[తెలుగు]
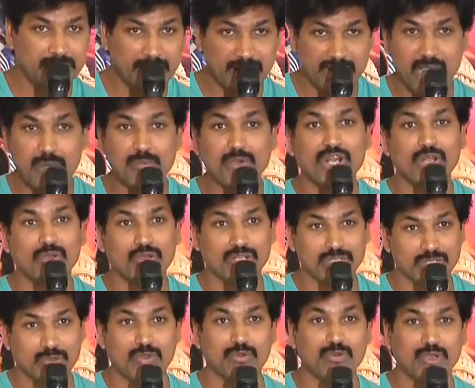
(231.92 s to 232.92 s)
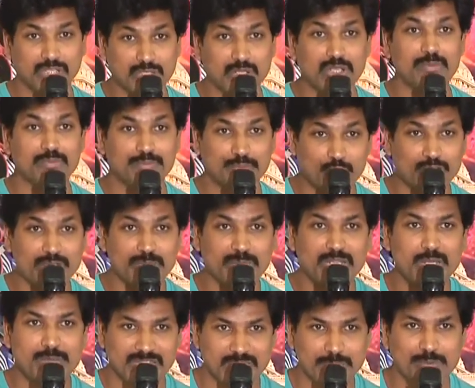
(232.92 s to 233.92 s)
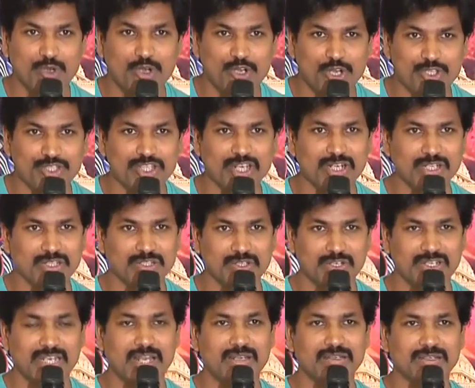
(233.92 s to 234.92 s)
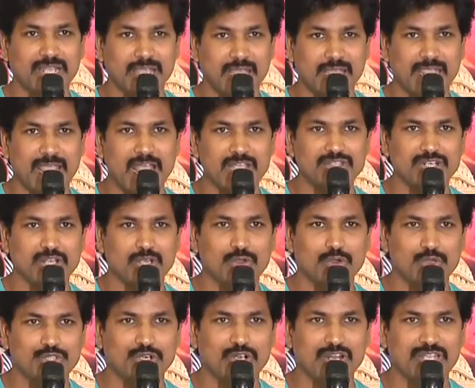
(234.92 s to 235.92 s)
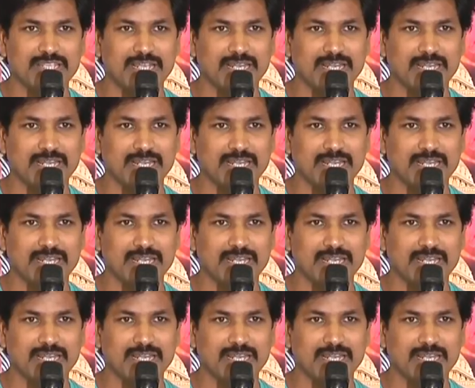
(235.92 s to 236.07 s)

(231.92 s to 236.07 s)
నిన్న మొన్న కొంత కొంతమంది కొంతమంది పెద్ద ప్రొడ్యూసర్లతో నేను క్యాజువల్ కూర్చోవడం